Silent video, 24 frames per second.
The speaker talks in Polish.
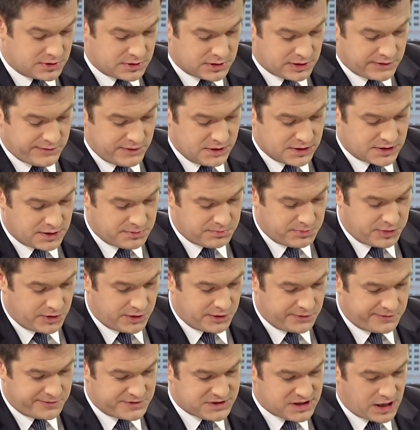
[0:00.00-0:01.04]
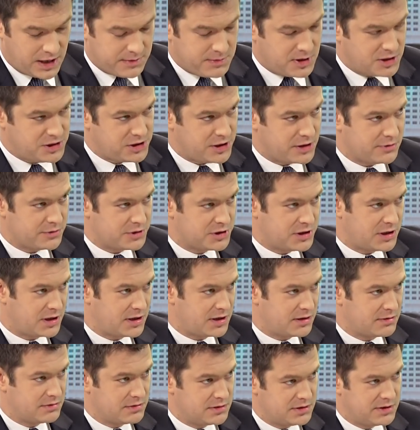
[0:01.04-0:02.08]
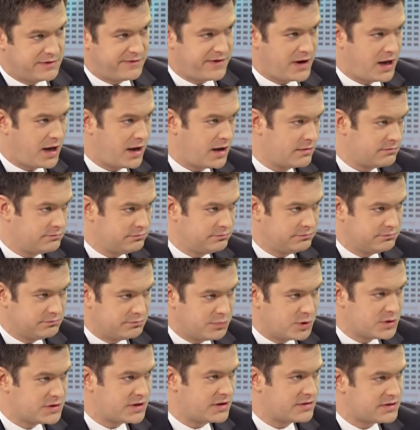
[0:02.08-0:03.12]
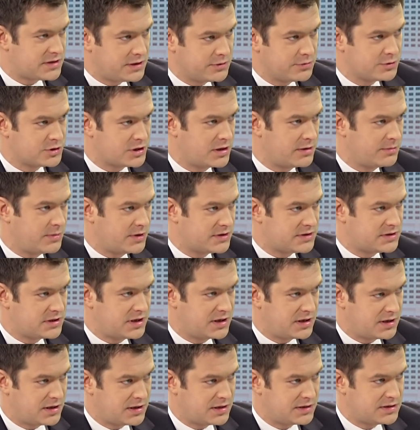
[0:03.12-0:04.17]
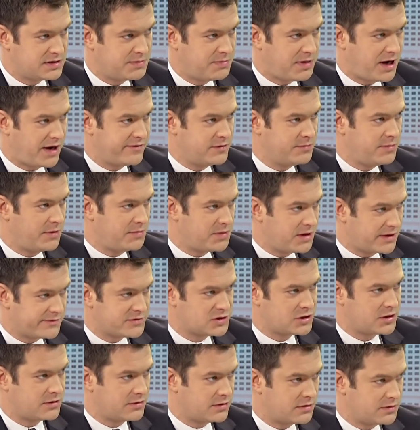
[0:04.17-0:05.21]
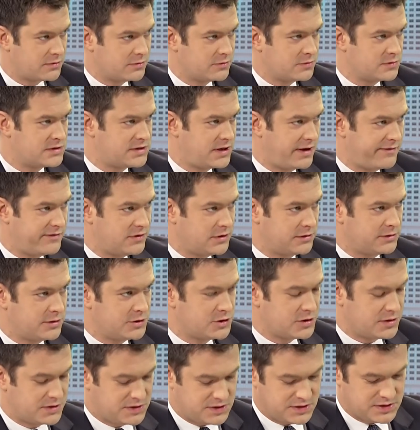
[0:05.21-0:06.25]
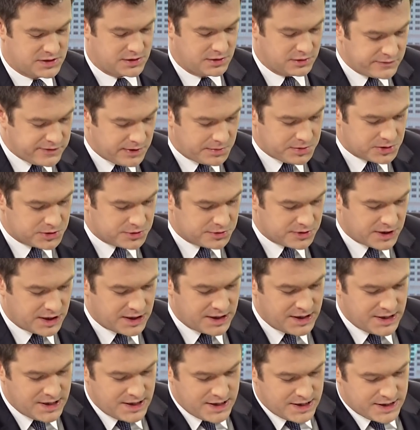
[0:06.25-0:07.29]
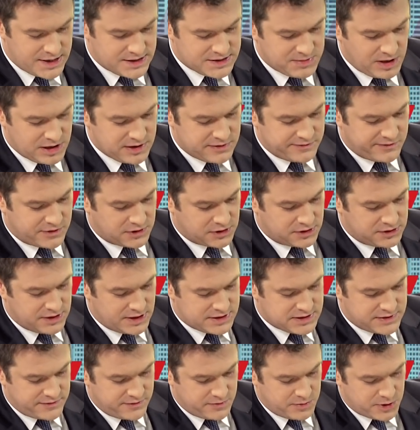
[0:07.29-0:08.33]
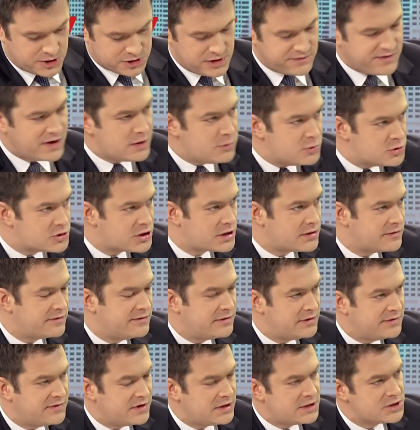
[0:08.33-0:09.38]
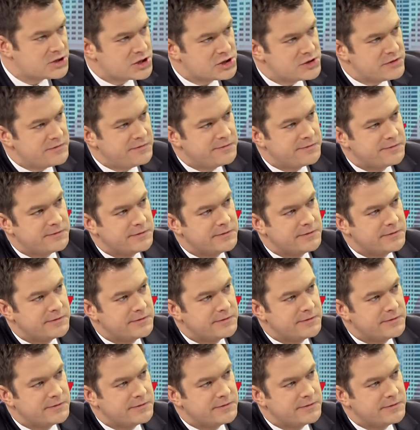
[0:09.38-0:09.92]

chwilkę, bo w Sejmie dzieją się się dwie budzące duże emocje sprawy. Po pierwsze ustawy dotyczące sądów, a po drugie zmiany w ordynacji wyborczej. Wielu, wiele rzeczy w,